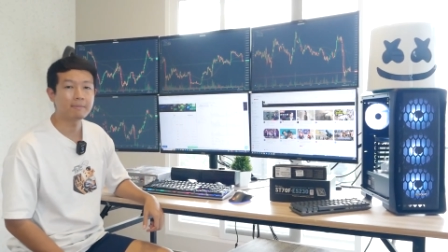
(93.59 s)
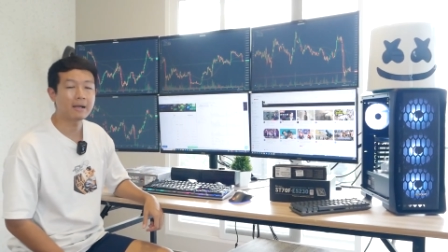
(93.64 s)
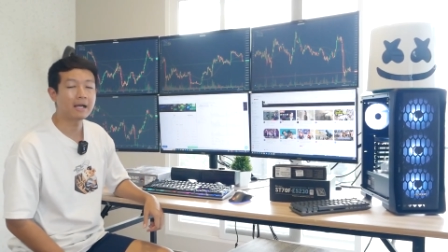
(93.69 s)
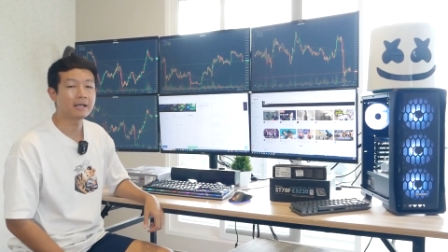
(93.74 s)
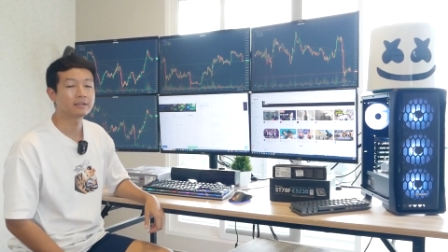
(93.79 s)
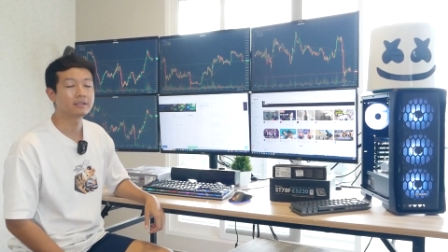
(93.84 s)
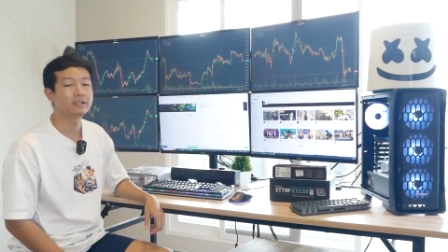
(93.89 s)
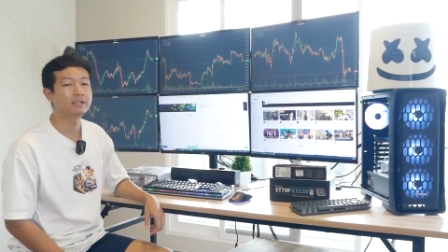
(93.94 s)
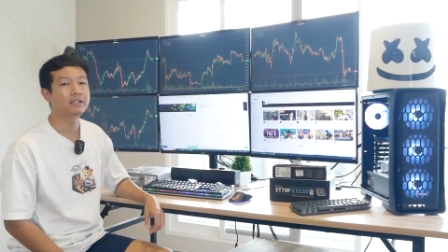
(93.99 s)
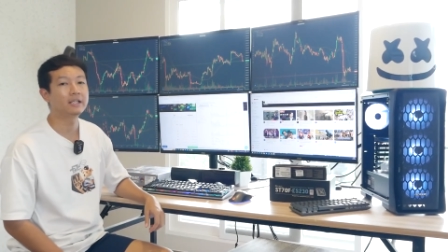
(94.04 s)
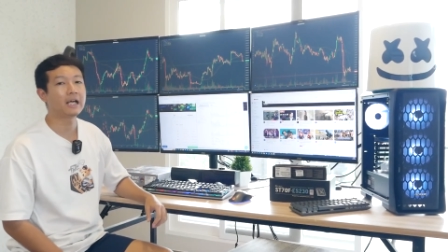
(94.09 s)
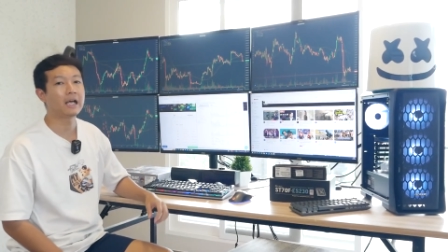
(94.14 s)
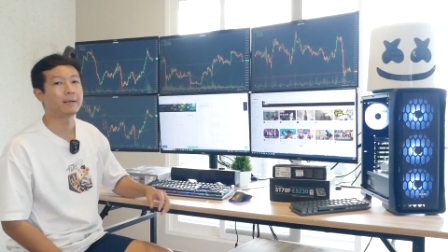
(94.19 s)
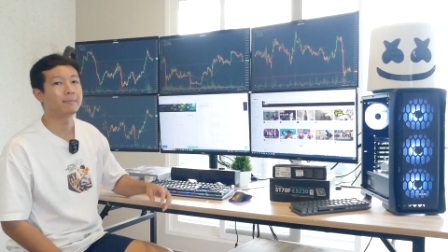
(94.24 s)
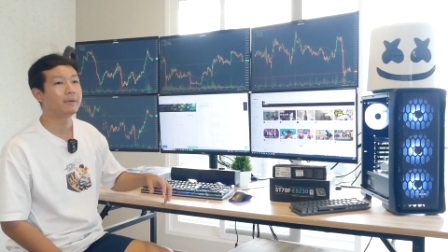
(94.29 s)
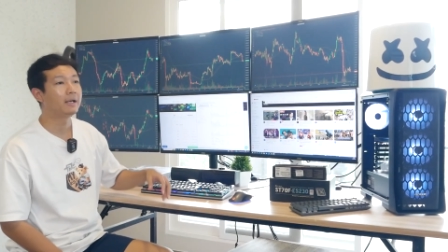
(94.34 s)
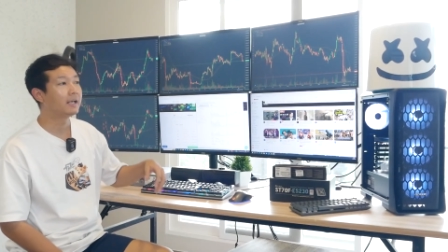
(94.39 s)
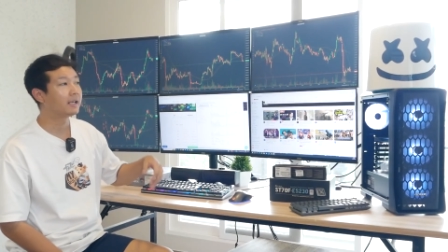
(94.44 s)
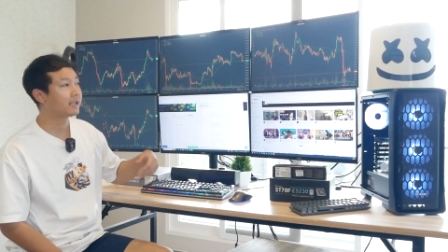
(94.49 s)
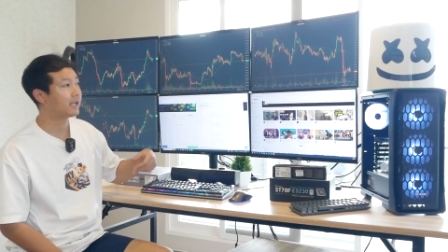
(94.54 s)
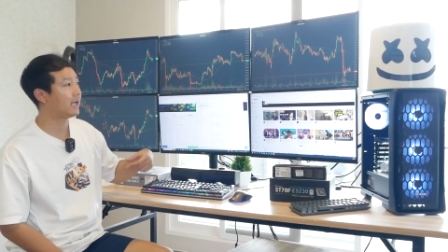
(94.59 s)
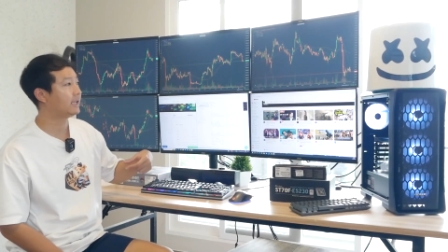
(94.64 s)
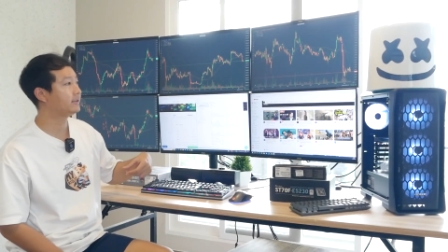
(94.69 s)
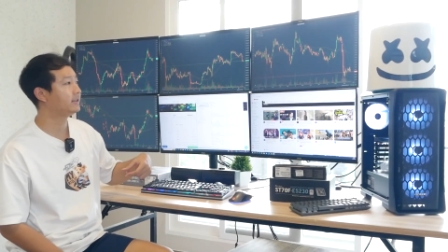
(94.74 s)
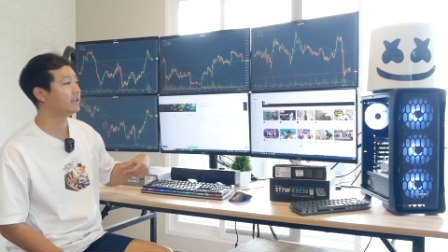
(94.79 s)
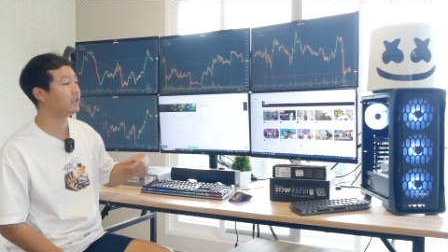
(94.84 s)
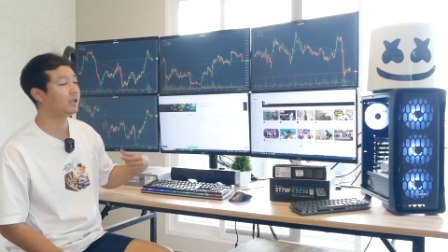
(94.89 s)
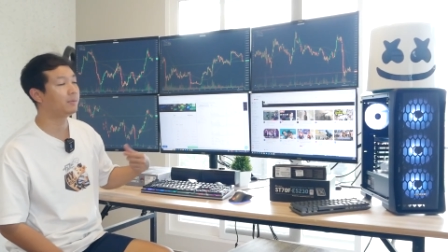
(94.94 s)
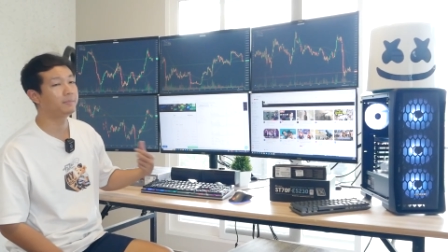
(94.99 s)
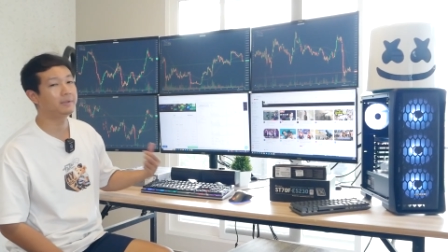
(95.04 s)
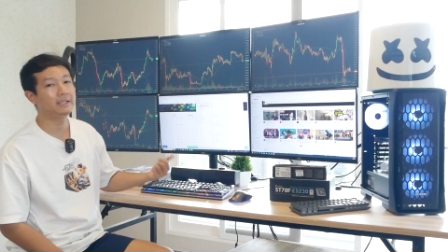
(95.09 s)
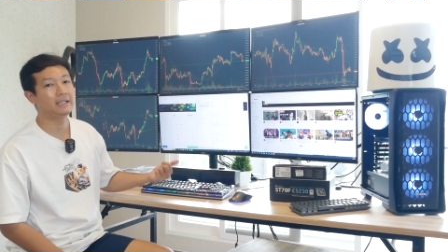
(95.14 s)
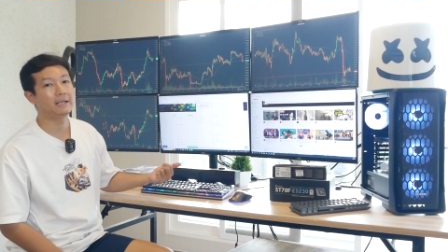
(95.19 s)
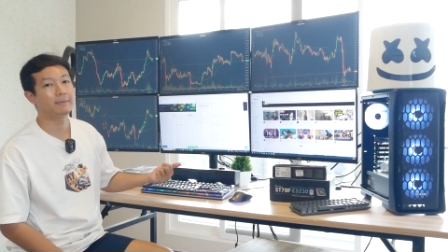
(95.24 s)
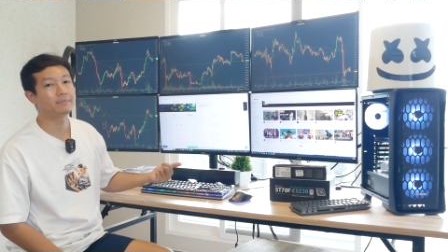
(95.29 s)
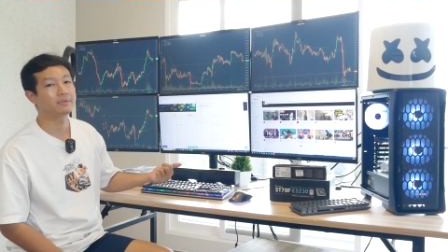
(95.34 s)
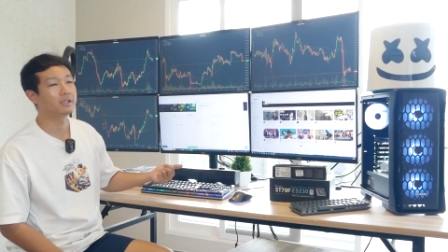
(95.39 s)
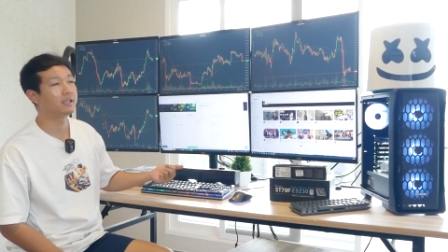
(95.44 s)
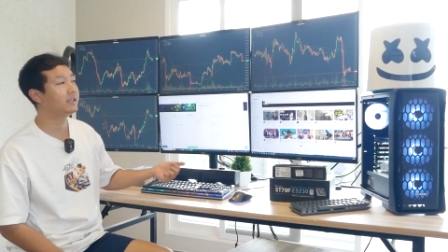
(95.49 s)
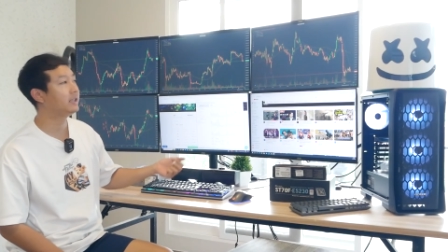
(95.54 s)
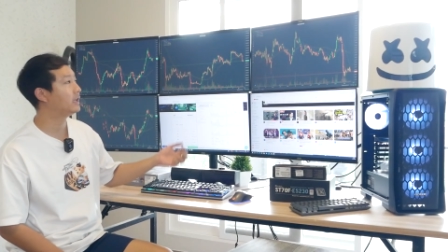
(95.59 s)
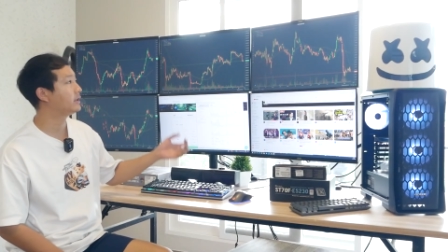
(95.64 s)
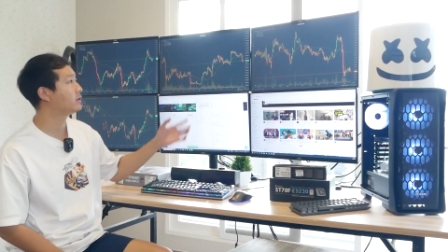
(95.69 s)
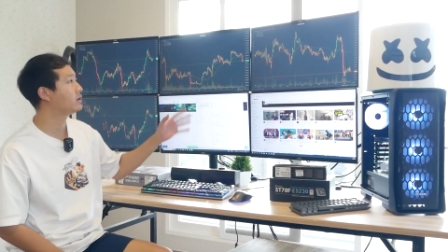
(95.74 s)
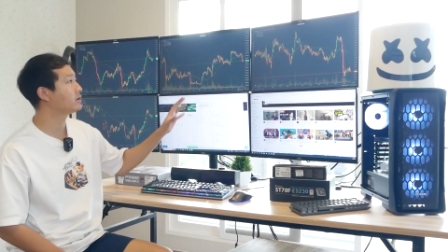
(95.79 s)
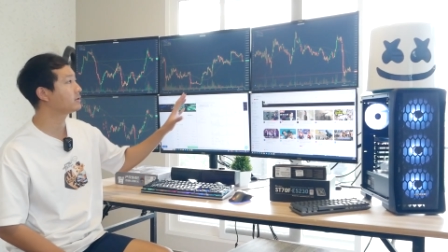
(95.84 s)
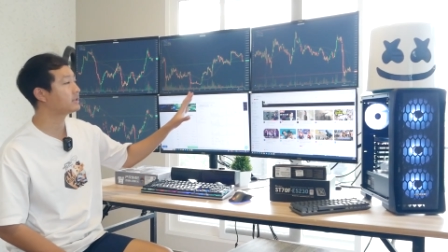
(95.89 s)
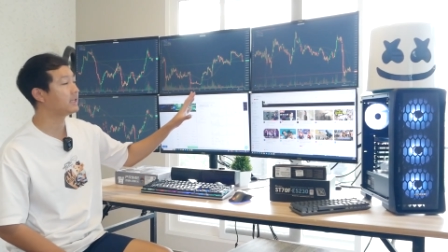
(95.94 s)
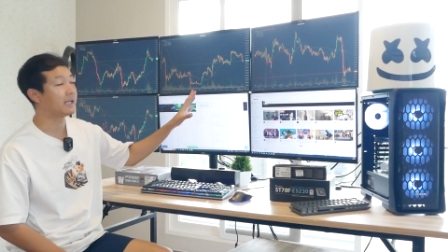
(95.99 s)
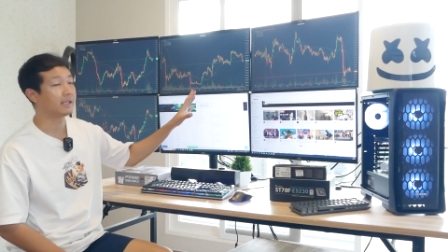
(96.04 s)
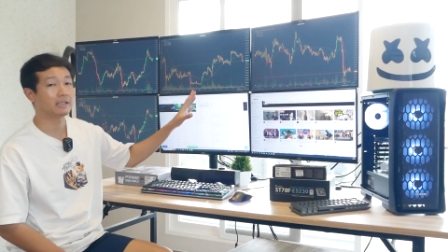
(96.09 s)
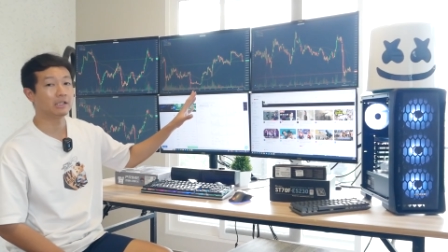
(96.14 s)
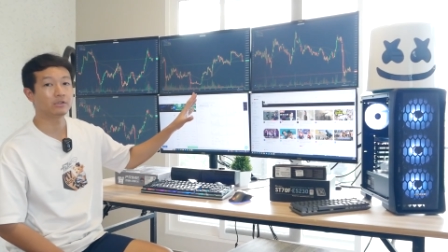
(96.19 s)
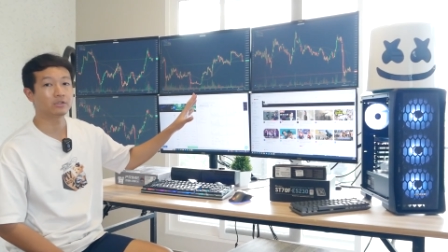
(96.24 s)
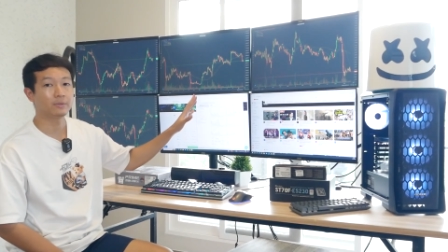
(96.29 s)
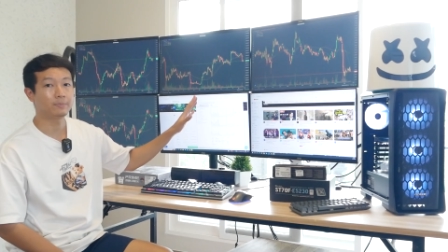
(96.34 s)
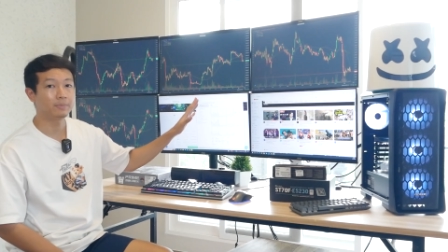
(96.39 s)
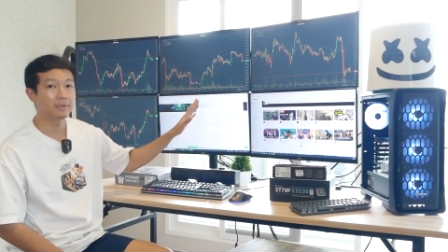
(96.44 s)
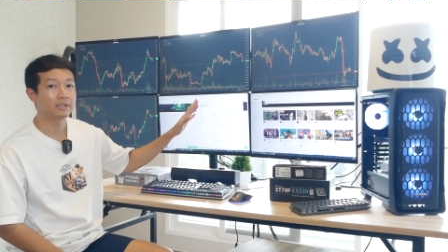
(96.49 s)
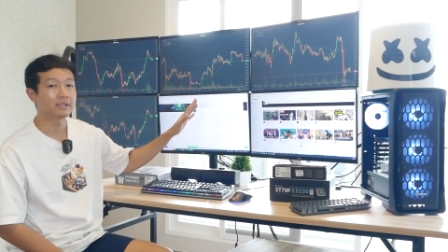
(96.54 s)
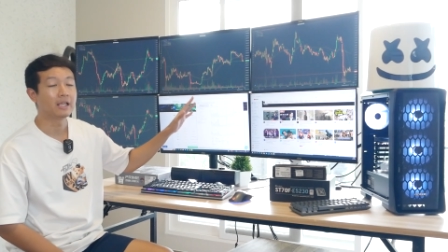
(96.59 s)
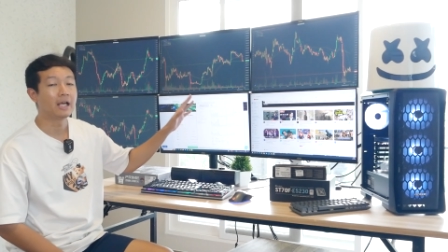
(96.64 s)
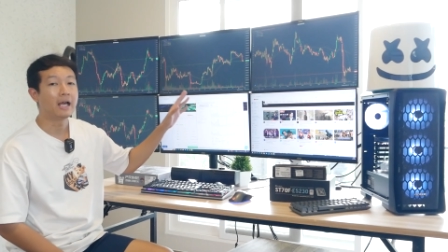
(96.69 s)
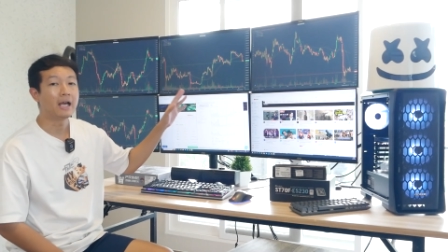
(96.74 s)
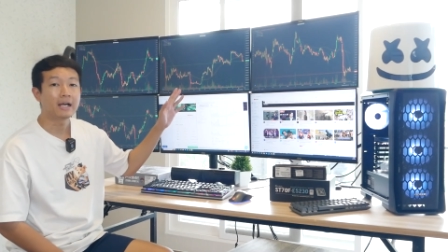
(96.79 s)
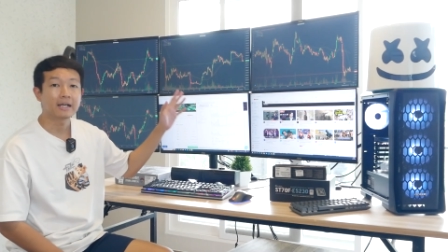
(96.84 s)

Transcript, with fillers: มากๆเลยนะครับการที่เรามีแรมเยอะเนี่ยนอกจากเราจะเปิด